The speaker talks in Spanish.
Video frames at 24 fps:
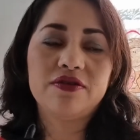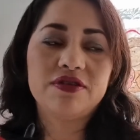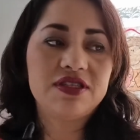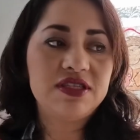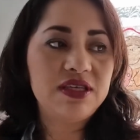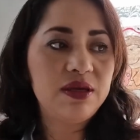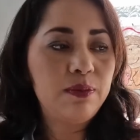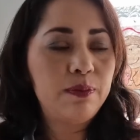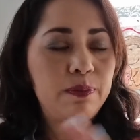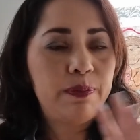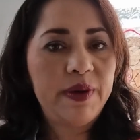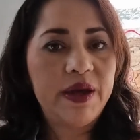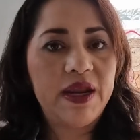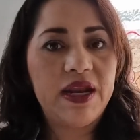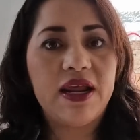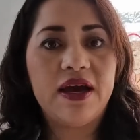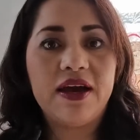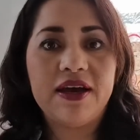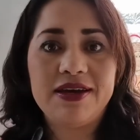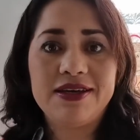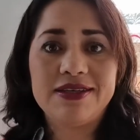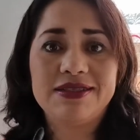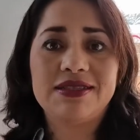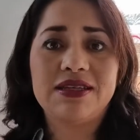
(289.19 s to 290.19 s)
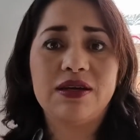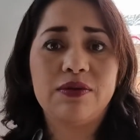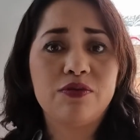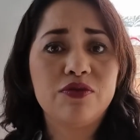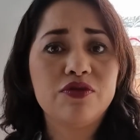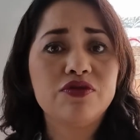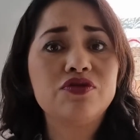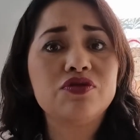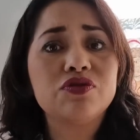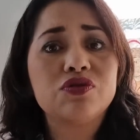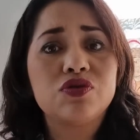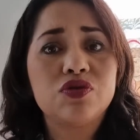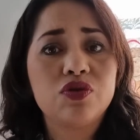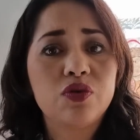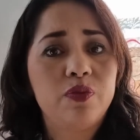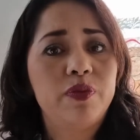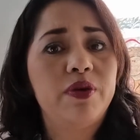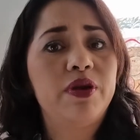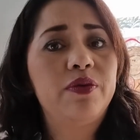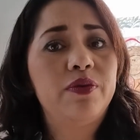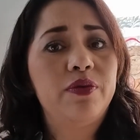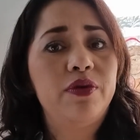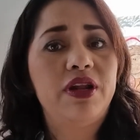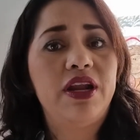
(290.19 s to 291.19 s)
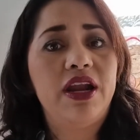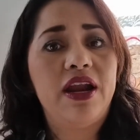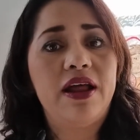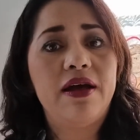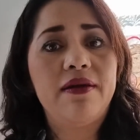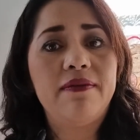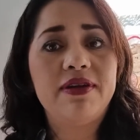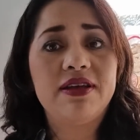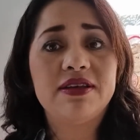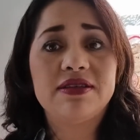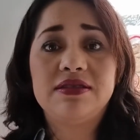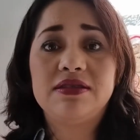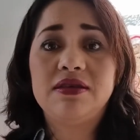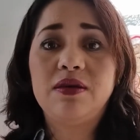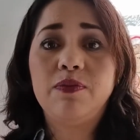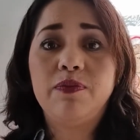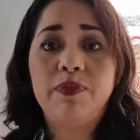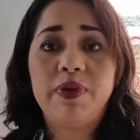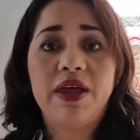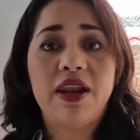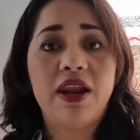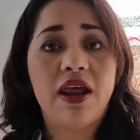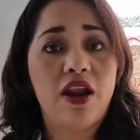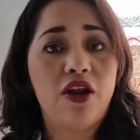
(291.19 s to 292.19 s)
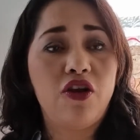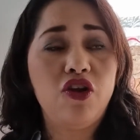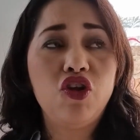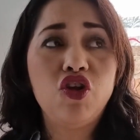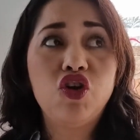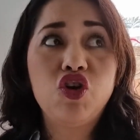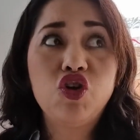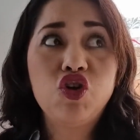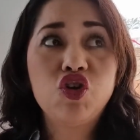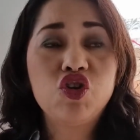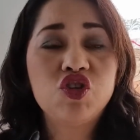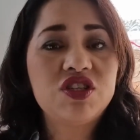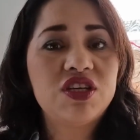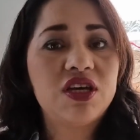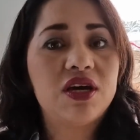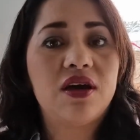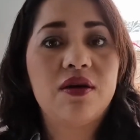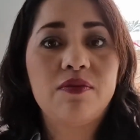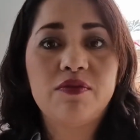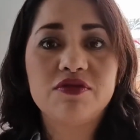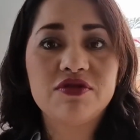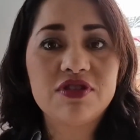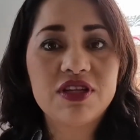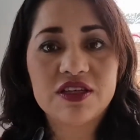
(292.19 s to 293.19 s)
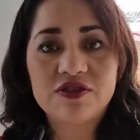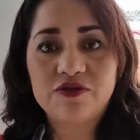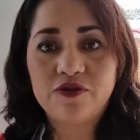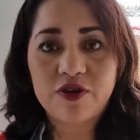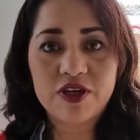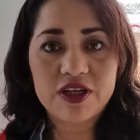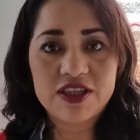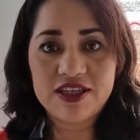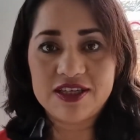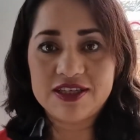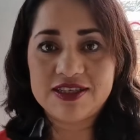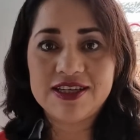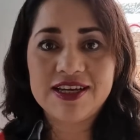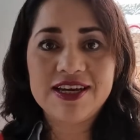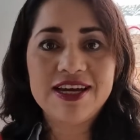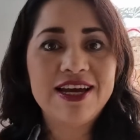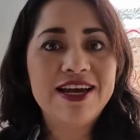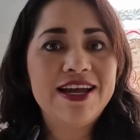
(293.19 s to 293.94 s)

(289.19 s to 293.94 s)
Sin pena, estamos súper vulnerables, sin pena, no nos hagamos las fuertes.